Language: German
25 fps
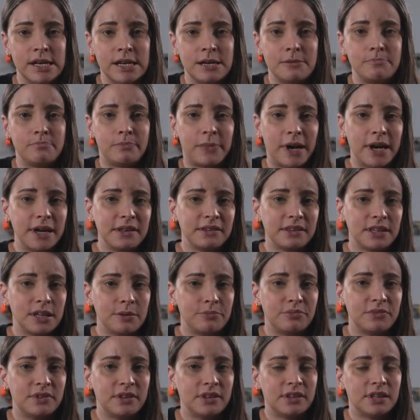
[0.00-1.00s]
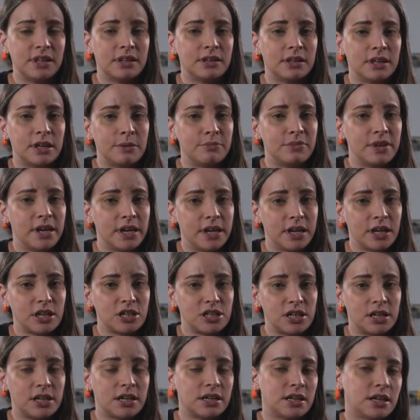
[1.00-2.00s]
Meist gibt der
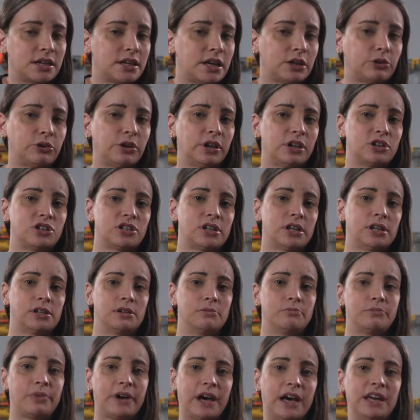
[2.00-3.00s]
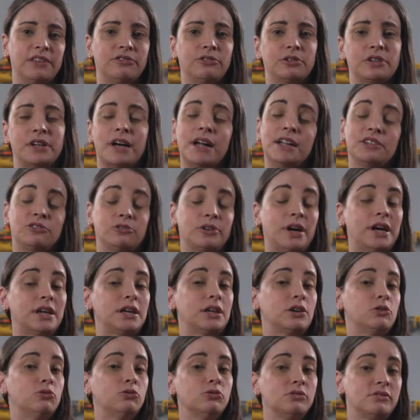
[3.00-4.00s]
Hersteller den dadurch entstandenen Preisvorteil sogar an
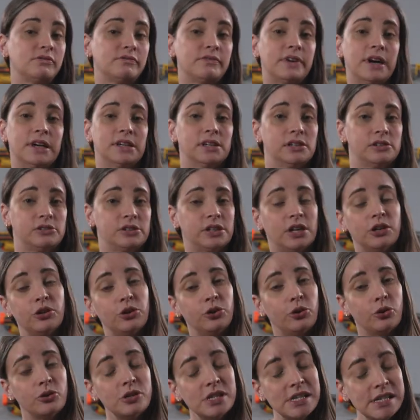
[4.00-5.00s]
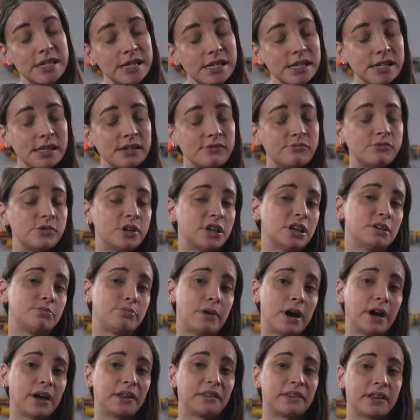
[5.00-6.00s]
den Kunden weiter. Und dadurch könnt ihr dann wirklich
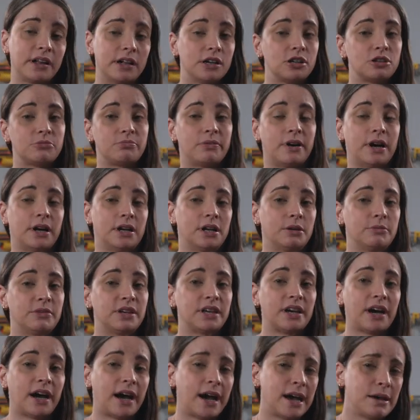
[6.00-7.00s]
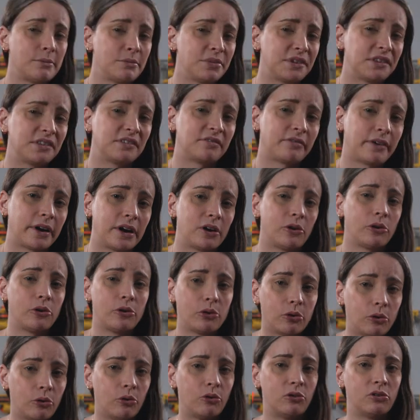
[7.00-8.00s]
bares Geld sparen, nämlich 1 bis 2
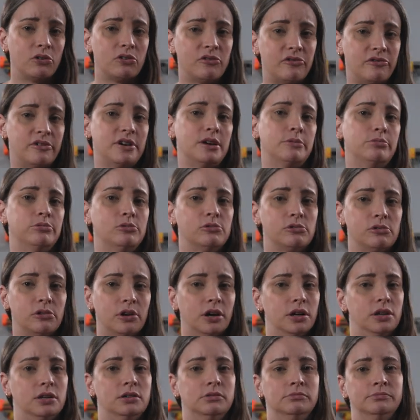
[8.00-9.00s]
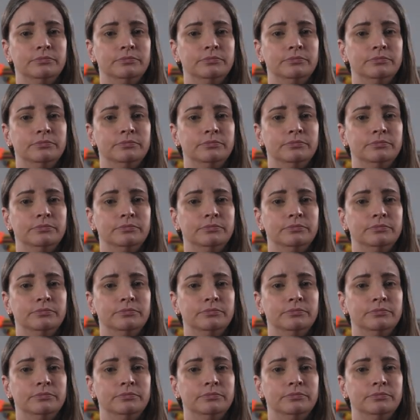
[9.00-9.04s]
Euro ungefähr pro Rolle.